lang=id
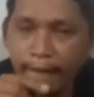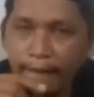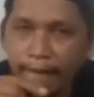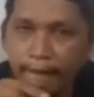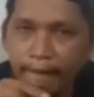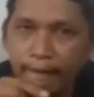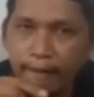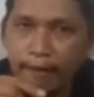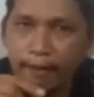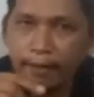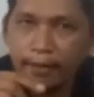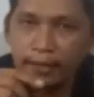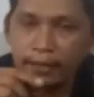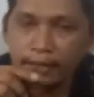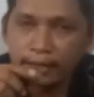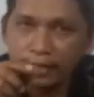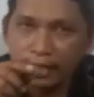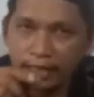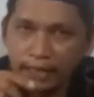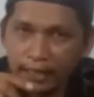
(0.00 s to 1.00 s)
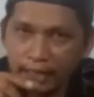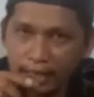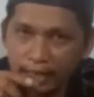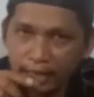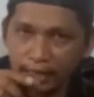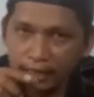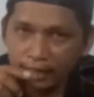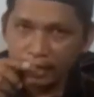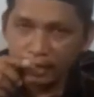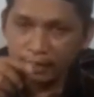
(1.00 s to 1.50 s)
Eh,
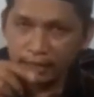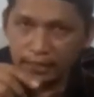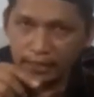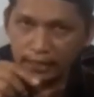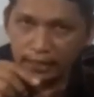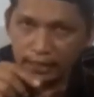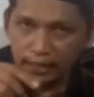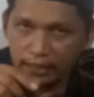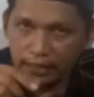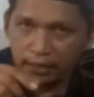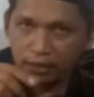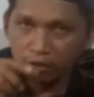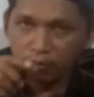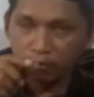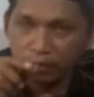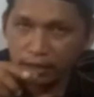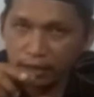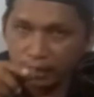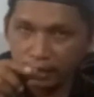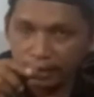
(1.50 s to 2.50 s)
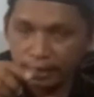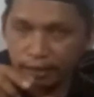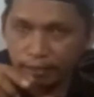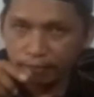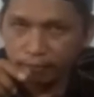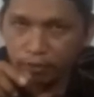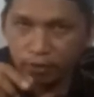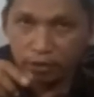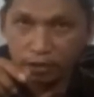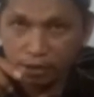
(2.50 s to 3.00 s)
saya kasih nomor
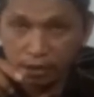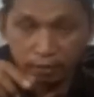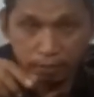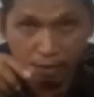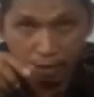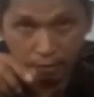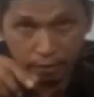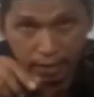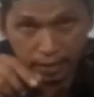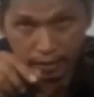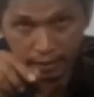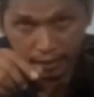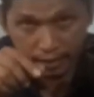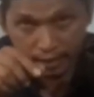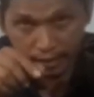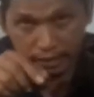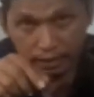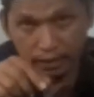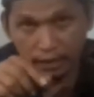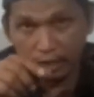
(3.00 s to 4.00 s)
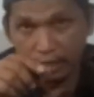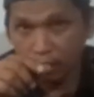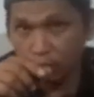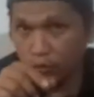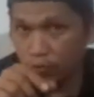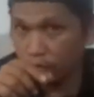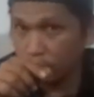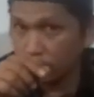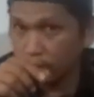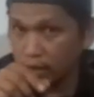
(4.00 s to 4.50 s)
telepon di bawah ya tinggal
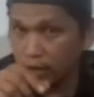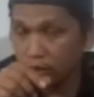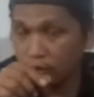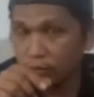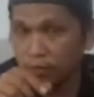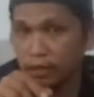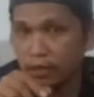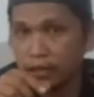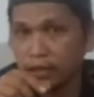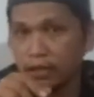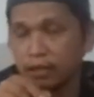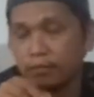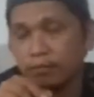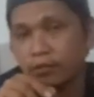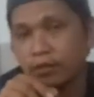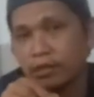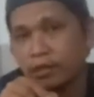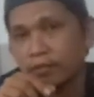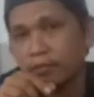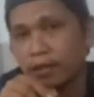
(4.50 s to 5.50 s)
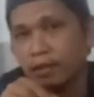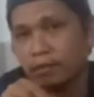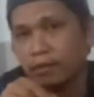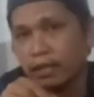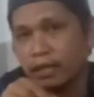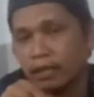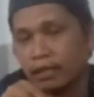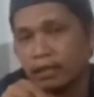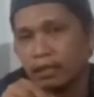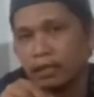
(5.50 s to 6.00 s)
hubungi nomor telepon di
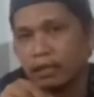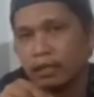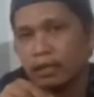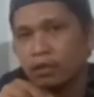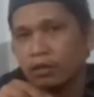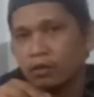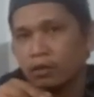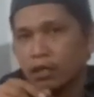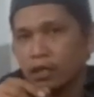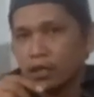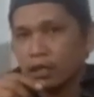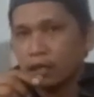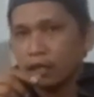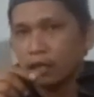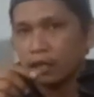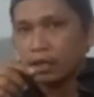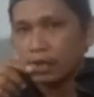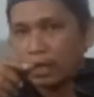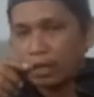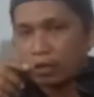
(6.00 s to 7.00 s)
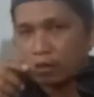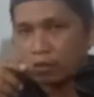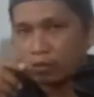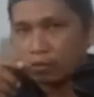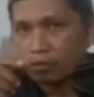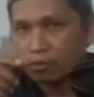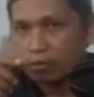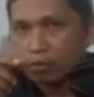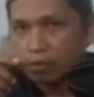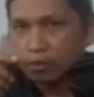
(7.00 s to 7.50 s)
bawah eh,
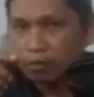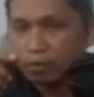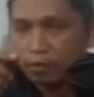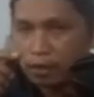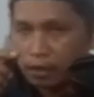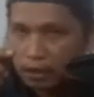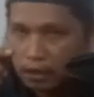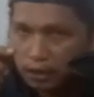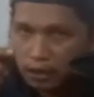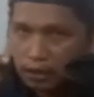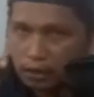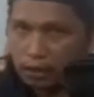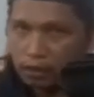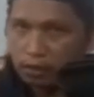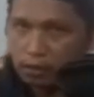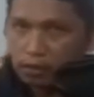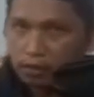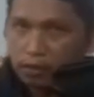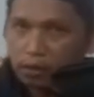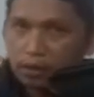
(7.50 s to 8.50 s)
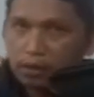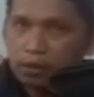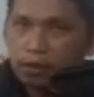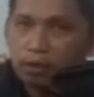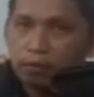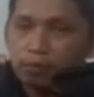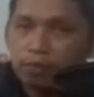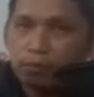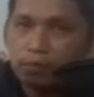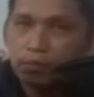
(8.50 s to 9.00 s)
kalau ingin
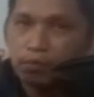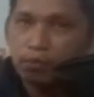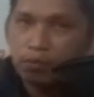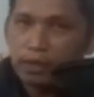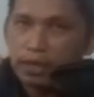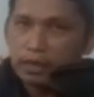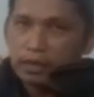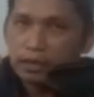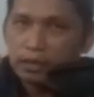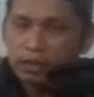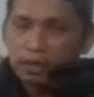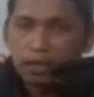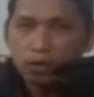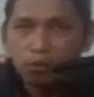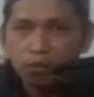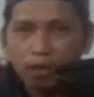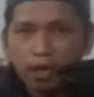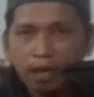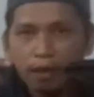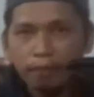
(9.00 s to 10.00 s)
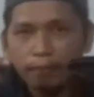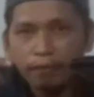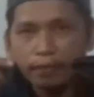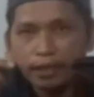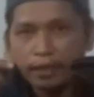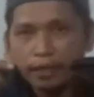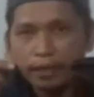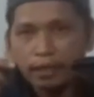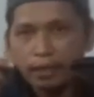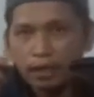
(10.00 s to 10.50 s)
membuat sarung
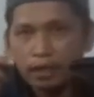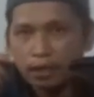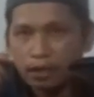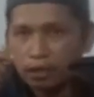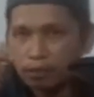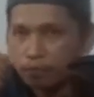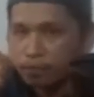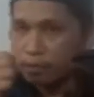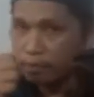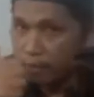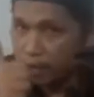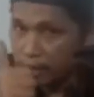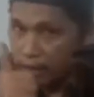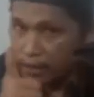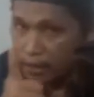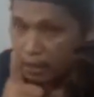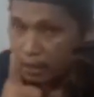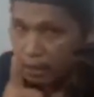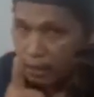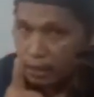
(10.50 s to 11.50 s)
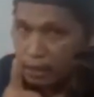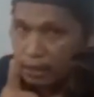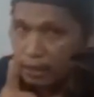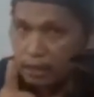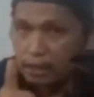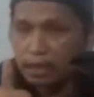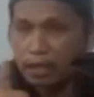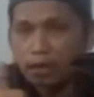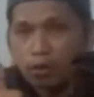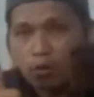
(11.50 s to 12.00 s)
HP yang lebih banyak
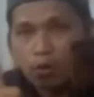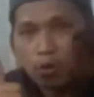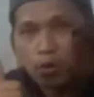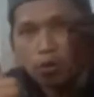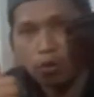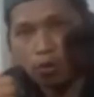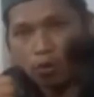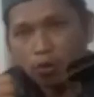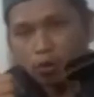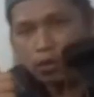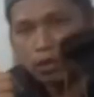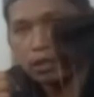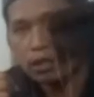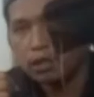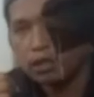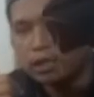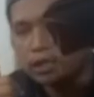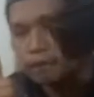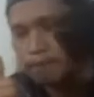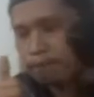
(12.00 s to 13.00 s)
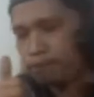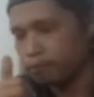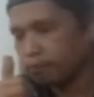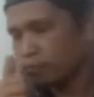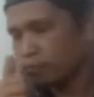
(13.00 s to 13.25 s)
lagi dan kokoh ini